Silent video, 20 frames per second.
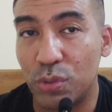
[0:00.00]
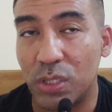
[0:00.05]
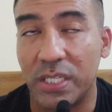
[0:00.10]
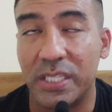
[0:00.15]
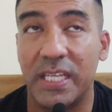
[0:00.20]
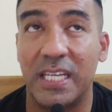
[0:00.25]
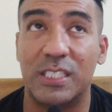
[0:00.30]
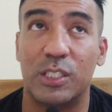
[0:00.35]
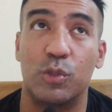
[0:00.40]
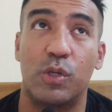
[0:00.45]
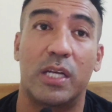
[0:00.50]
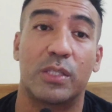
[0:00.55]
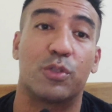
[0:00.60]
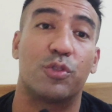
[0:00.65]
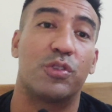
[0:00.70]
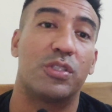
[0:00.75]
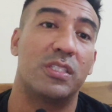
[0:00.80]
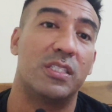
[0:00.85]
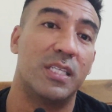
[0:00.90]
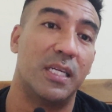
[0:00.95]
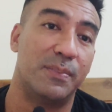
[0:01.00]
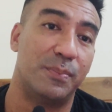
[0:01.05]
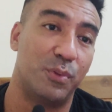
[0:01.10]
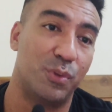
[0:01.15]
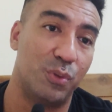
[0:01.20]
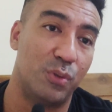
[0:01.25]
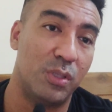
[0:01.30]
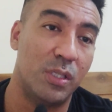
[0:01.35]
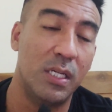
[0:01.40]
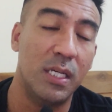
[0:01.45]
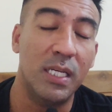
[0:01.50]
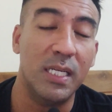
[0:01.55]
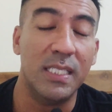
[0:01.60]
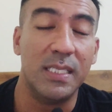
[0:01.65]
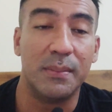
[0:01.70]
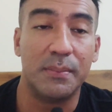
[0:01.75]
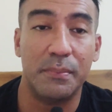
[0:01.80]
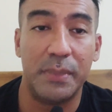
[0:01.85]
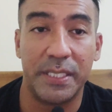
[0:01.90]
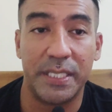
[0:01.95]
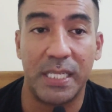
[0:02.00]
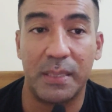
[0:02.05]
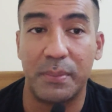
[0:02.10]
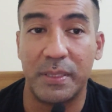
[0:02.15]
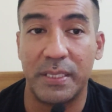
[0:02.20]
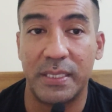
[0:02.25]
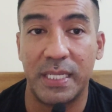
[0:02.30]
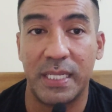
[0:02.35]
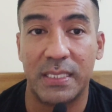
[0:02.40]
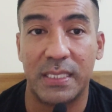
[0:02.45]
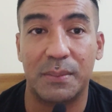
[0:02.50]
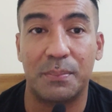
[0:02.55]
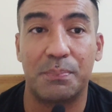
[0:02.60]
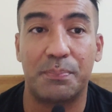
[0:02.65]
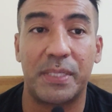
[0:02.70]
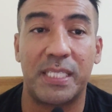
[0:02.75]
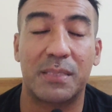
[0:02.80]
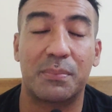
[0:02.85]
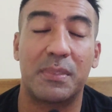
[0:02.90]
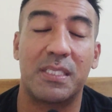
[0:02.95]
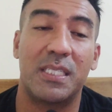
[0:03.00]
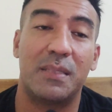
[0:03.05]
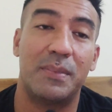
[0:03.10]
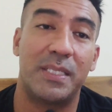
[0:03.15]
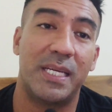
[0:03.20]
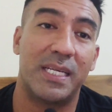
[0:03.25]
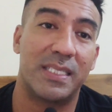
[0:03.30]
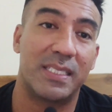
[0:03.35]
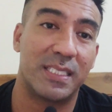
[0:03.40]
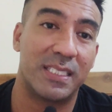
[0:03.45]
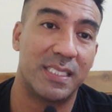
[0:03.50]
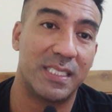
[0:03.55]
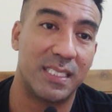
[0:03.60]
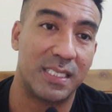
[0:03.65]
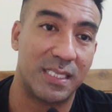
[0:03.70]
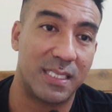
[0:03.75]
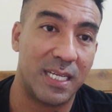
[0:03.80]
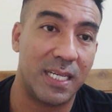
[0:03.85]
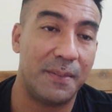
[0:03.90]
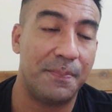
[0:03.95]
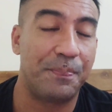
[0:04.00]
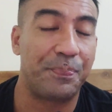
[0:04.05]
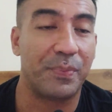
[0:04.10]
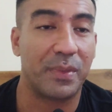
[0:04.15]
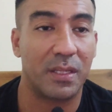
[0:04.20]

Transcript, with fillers: ada yang 230. Beda-beda tempat, beda-beda klinik ya.